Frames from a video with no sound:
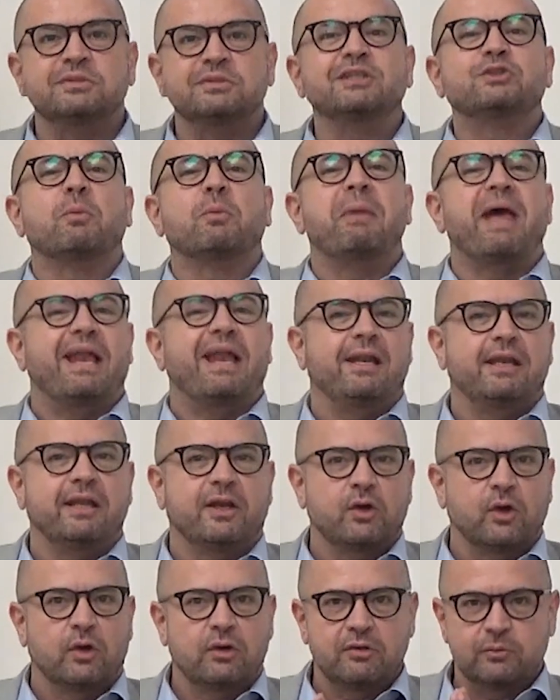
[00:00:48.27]
titolo,
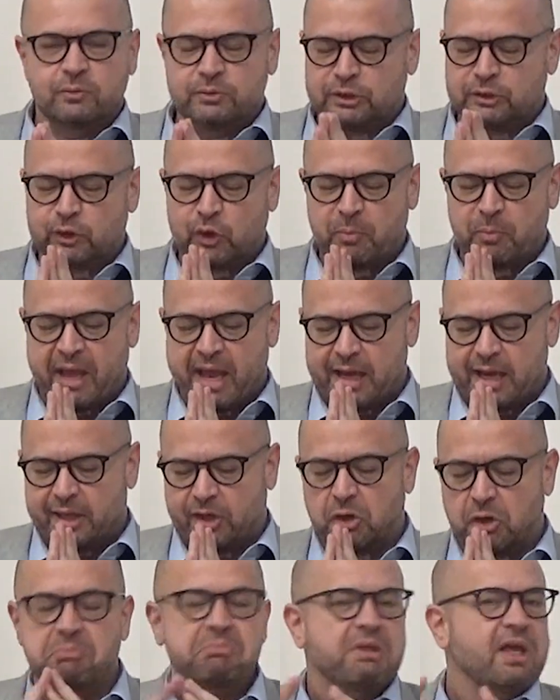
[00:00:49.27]
bellico, un titolo
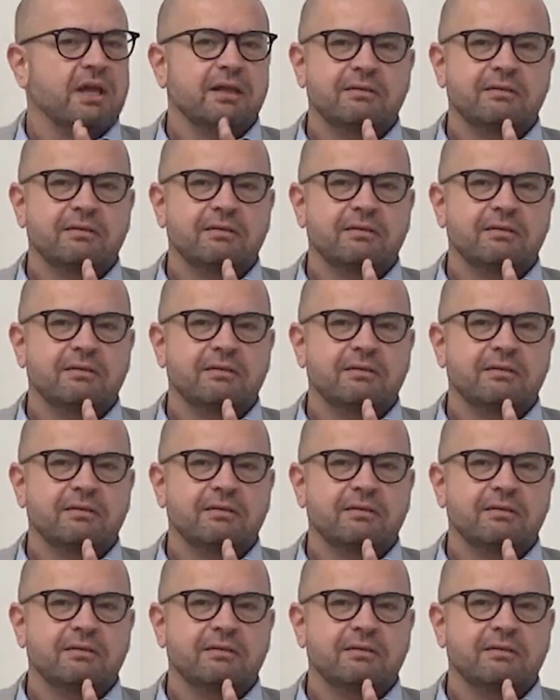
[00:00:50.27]
bellico.